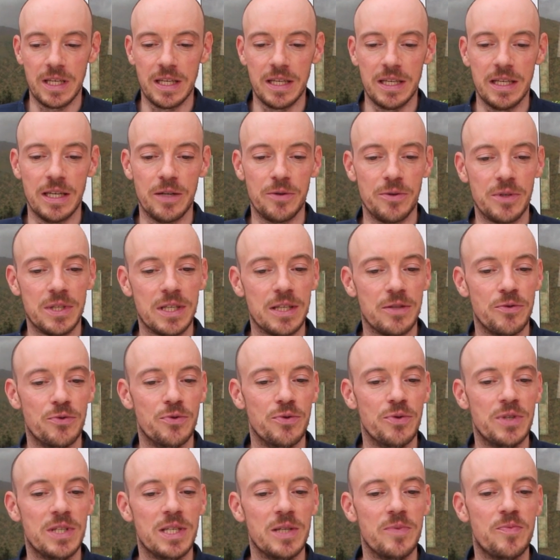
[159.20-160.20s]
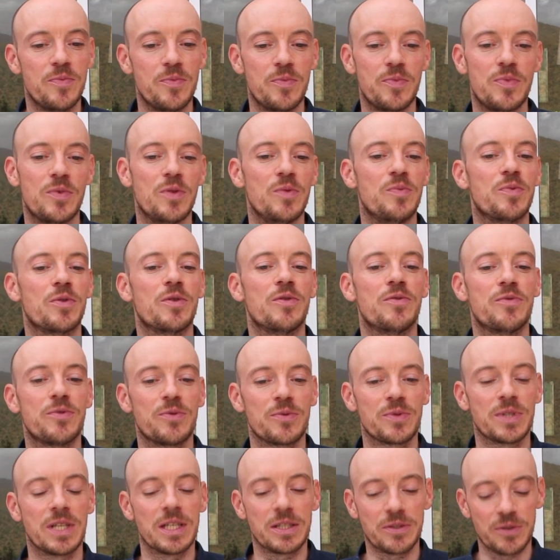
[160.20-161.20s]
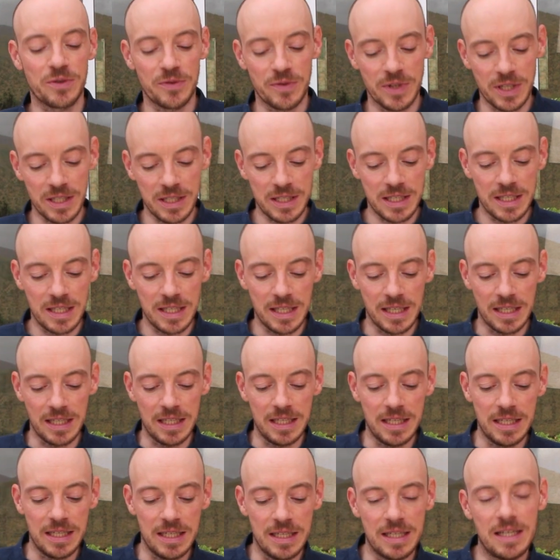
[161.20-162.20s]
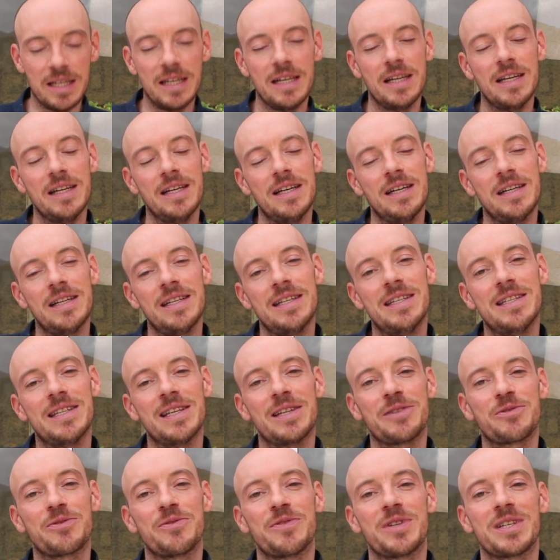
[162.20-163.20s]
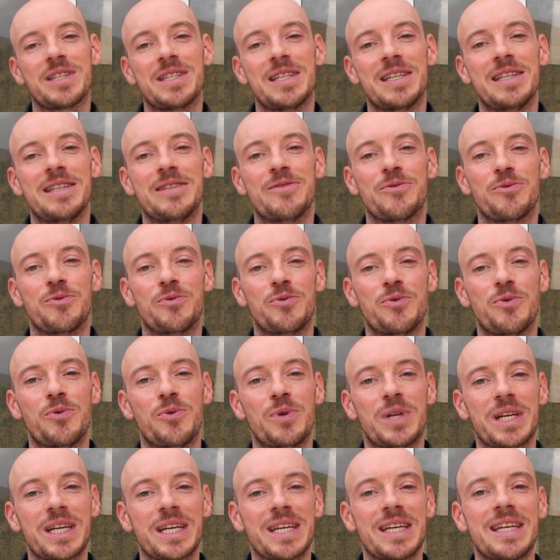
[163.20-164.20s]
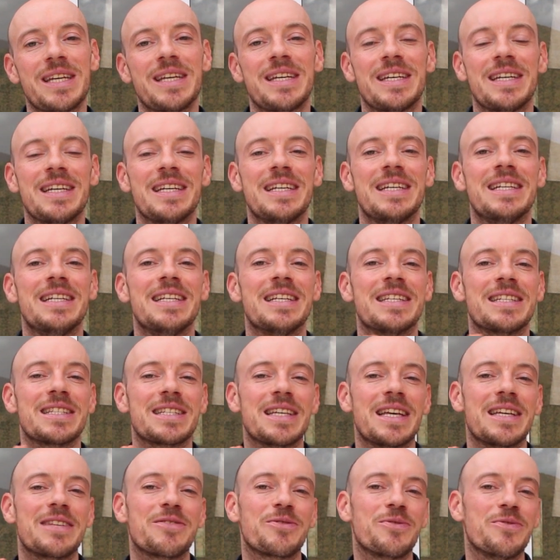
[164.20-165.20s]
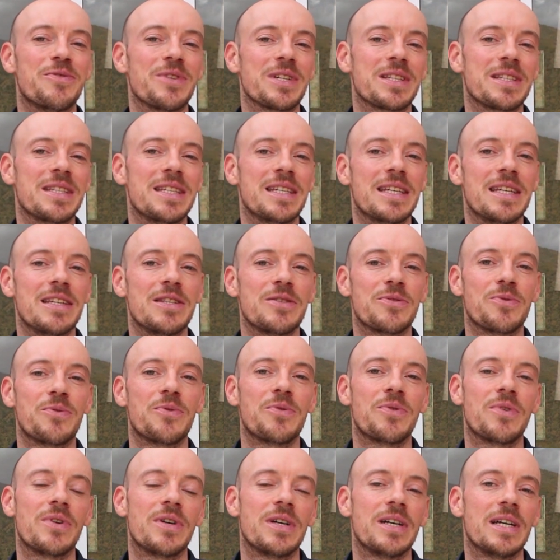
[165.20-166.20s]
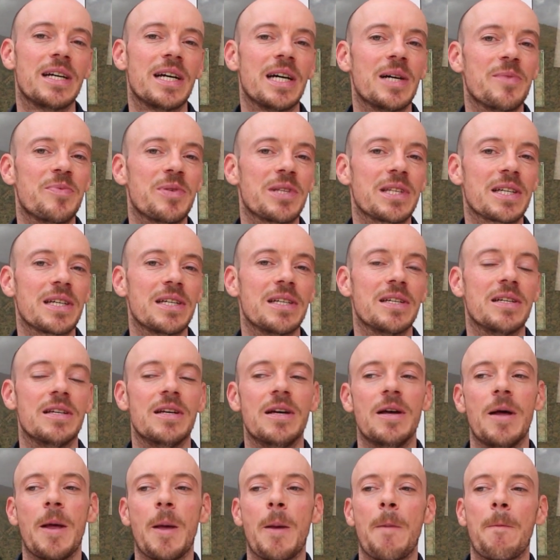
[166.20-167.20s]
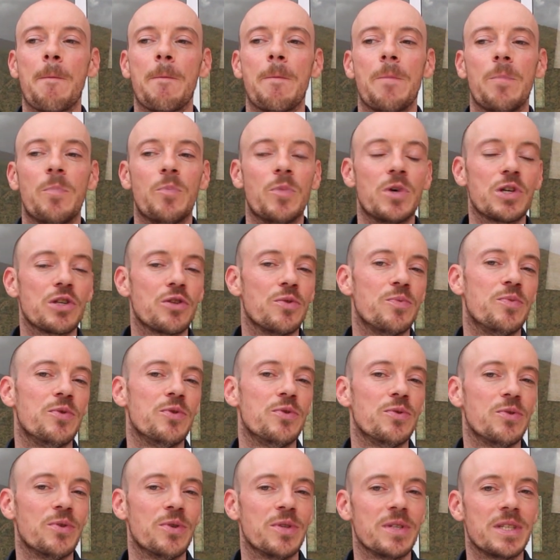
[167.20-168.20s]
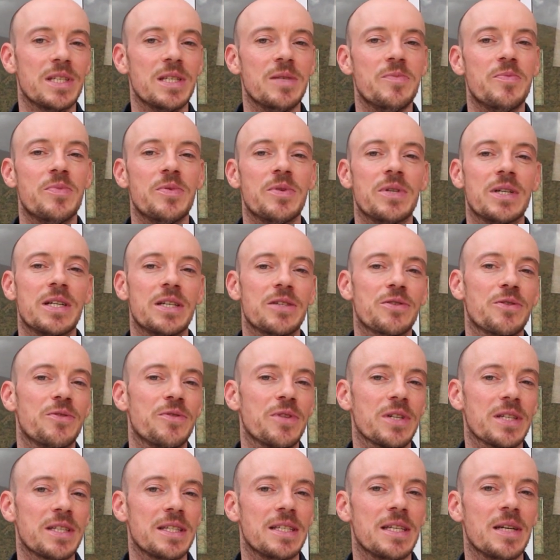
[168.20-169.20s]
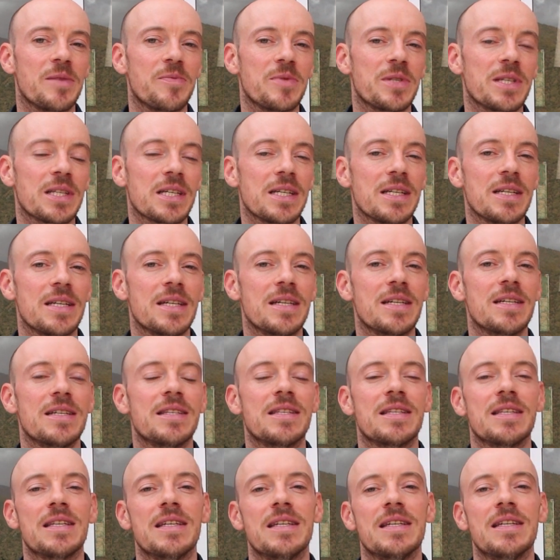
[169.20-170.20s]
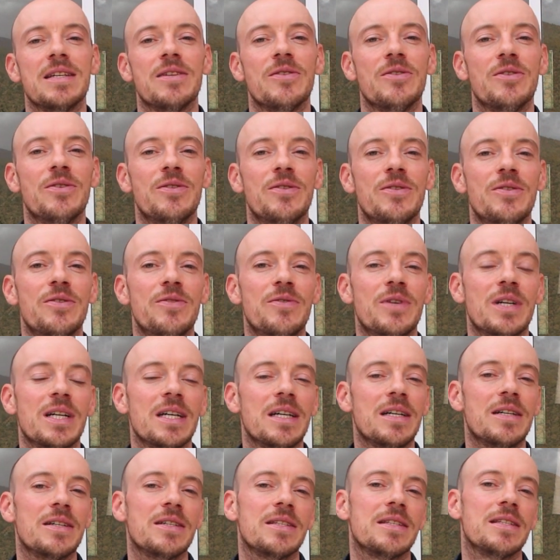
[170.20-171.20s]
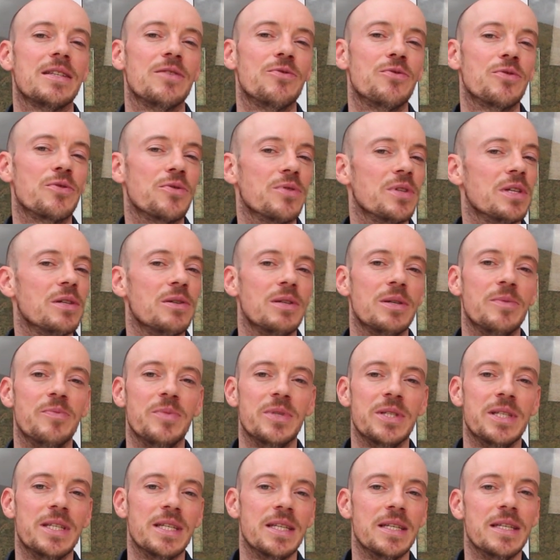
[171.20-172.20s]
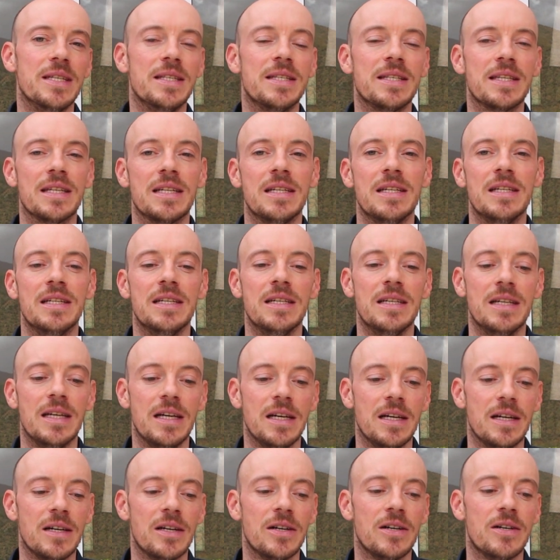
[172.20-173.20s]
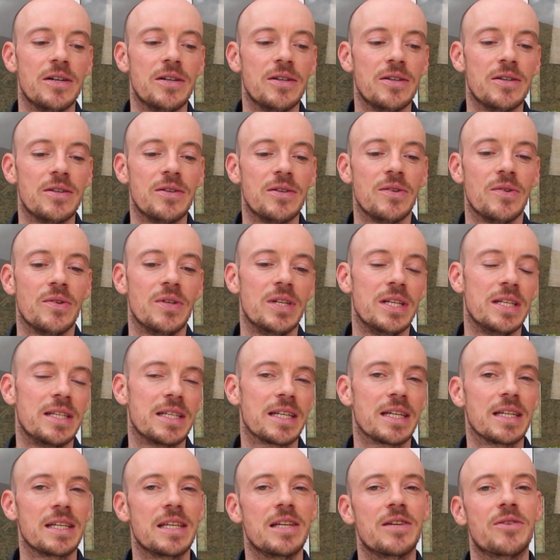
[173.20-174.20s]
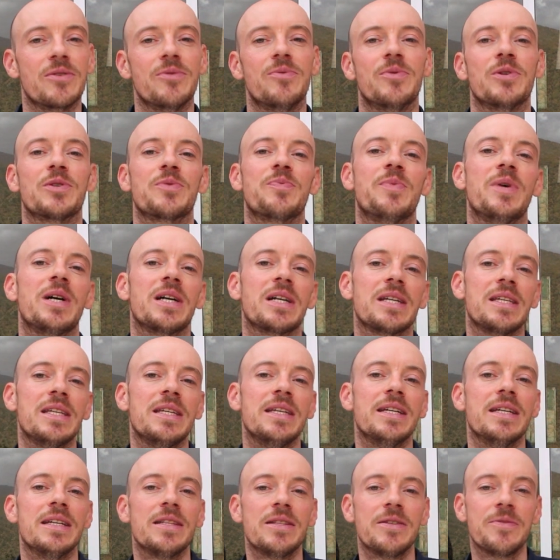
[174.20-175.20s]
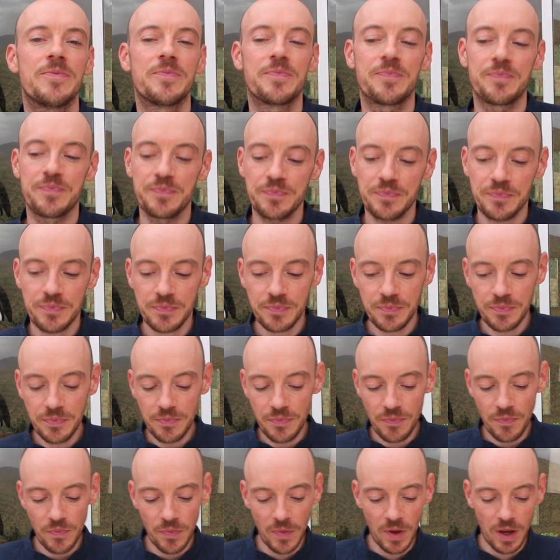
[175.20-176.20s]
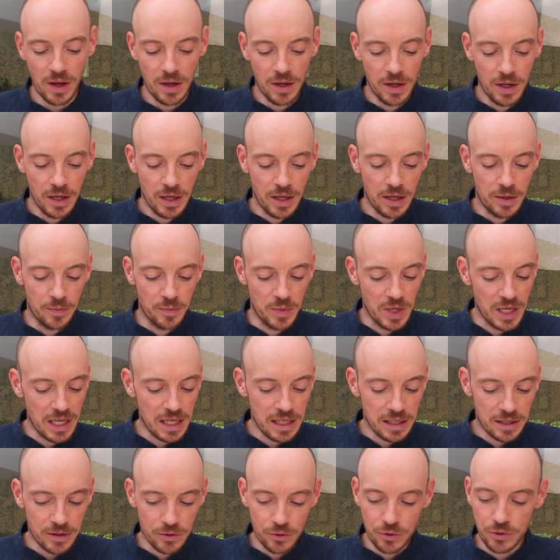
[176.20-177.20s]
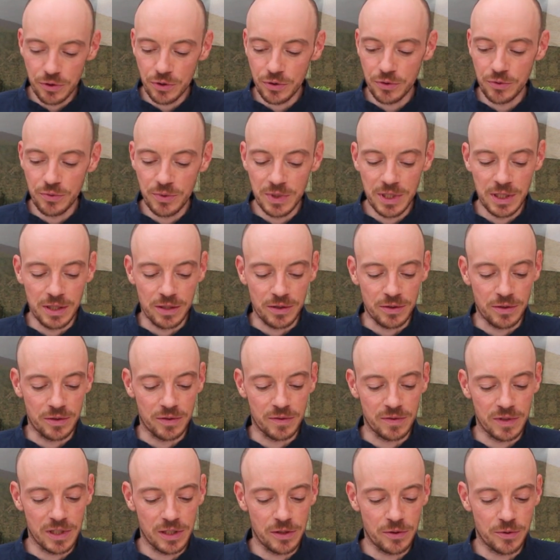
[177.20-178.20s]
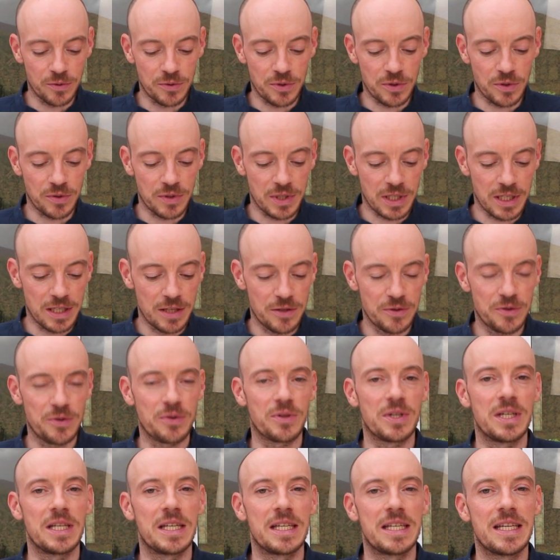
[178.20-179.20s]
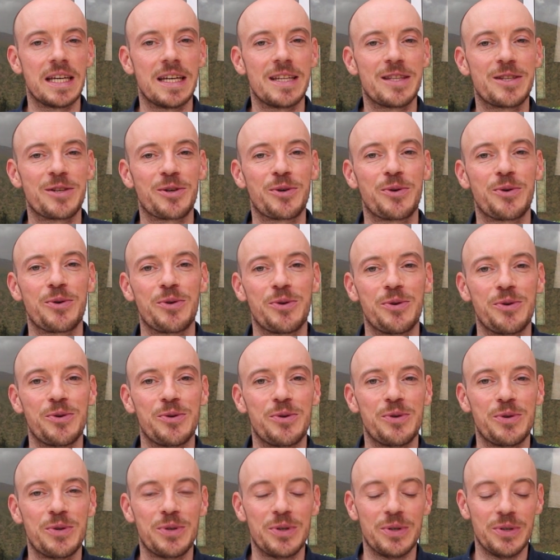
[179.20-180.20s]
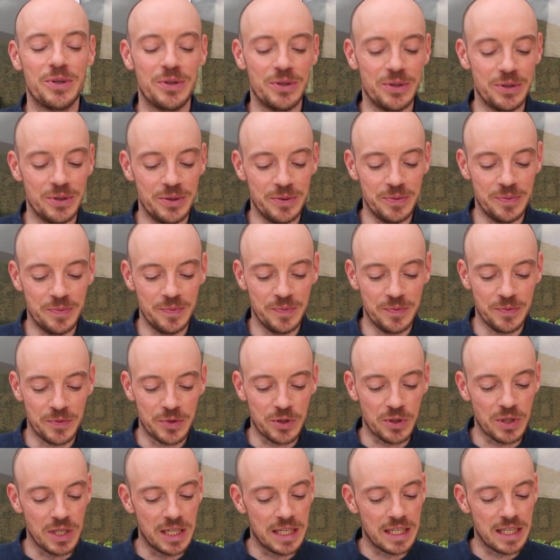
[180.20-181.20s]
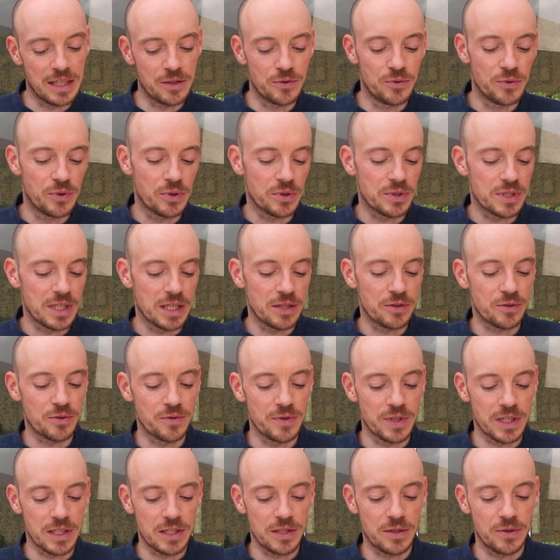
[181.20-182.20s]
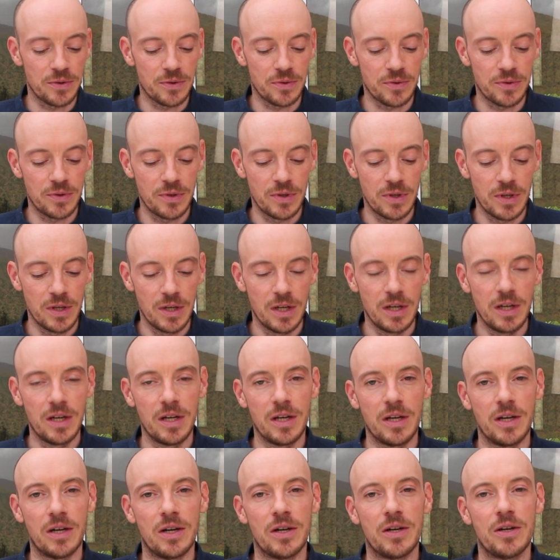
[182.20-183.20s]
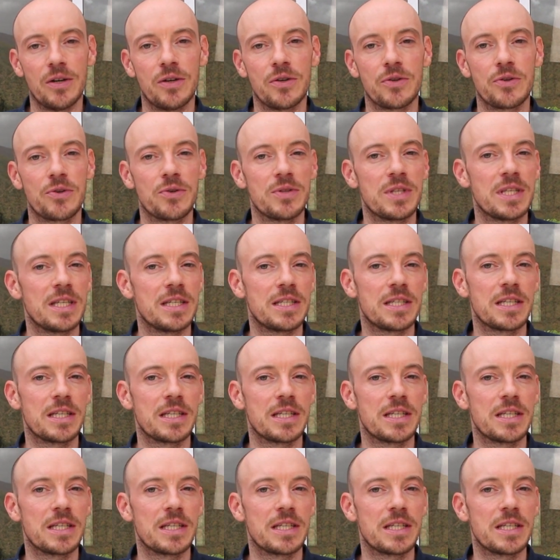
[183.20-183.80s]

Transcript: y a aussi deux types plus profonds d'introvertis. Il y a les, les introvertis qui sont concrets et les introvertis qui sont abstrait. Moi, je suis plutôt un type introverti abstrait. C'est euh, voilà, si tu connais le MBTI, c'est les, euh, les traits qui commencent par IN. Mais là, aujourd'hui, on va se concentrer sur les quatre, euh, sur les quatre nuances d'introversion que ces